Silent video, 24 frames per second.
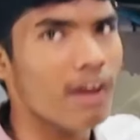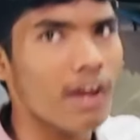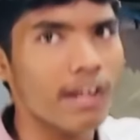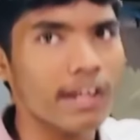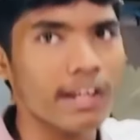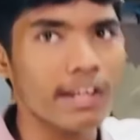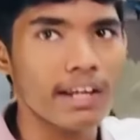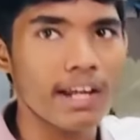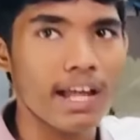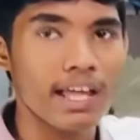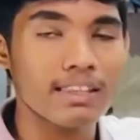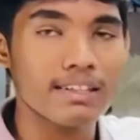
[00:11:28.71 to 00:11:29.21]

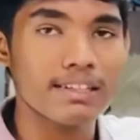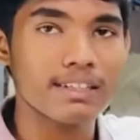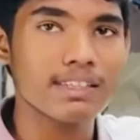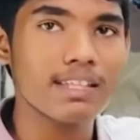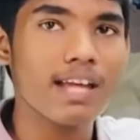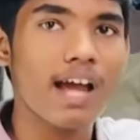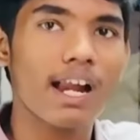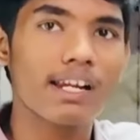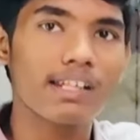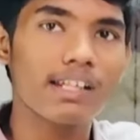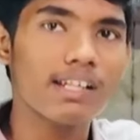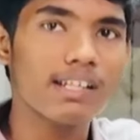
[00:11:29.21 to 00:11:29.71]
வாங்குறீங்க அதுல
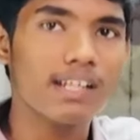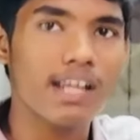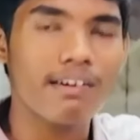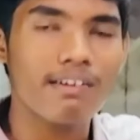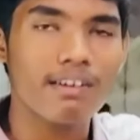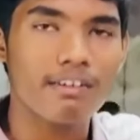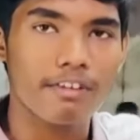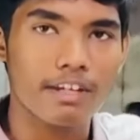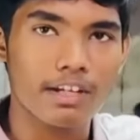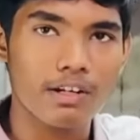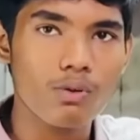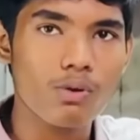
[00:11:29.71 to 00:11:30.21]
இருந்து அடல்ட்
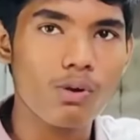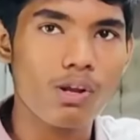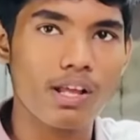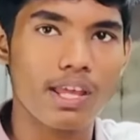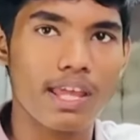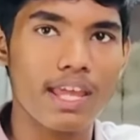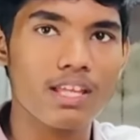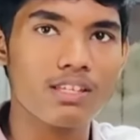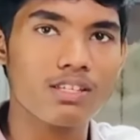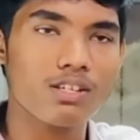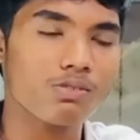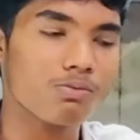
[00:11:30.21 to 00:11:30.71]
ஆவர் வரைக்கும்
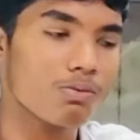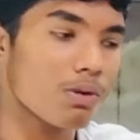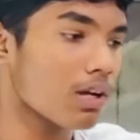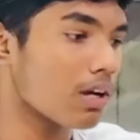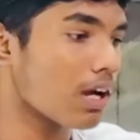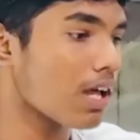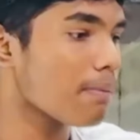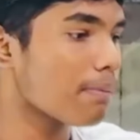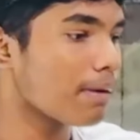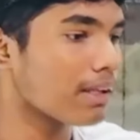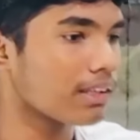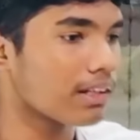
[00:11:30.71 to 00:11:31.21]
உங்களுக்கு கேஜஸ்
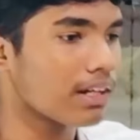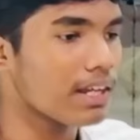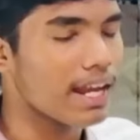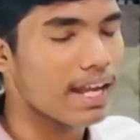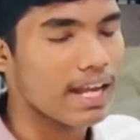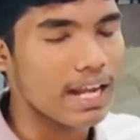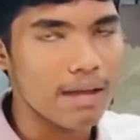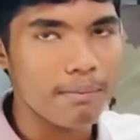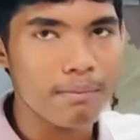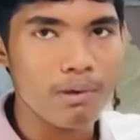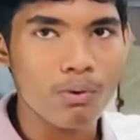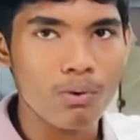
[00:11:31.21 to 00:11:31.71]
வேணும்னா பார்த்தோன்னா
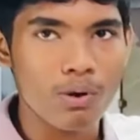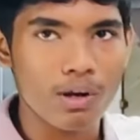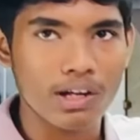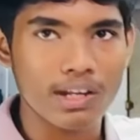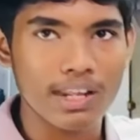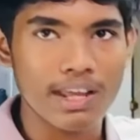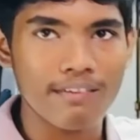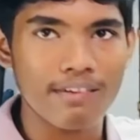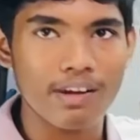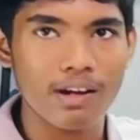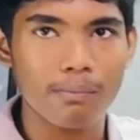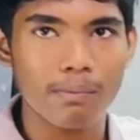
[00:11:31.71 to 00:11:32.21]
எல்லாமே
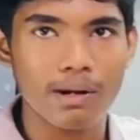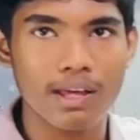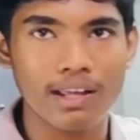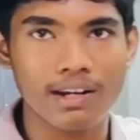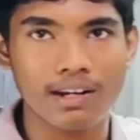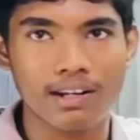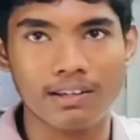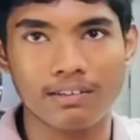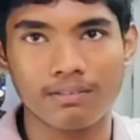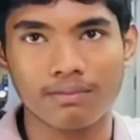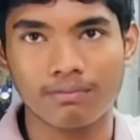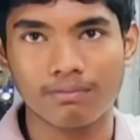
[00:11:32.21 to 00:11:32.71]
உங்ககிட்ட அவைலபிளா
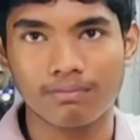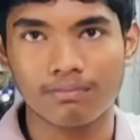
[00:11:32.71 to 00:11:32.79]
இருக்கு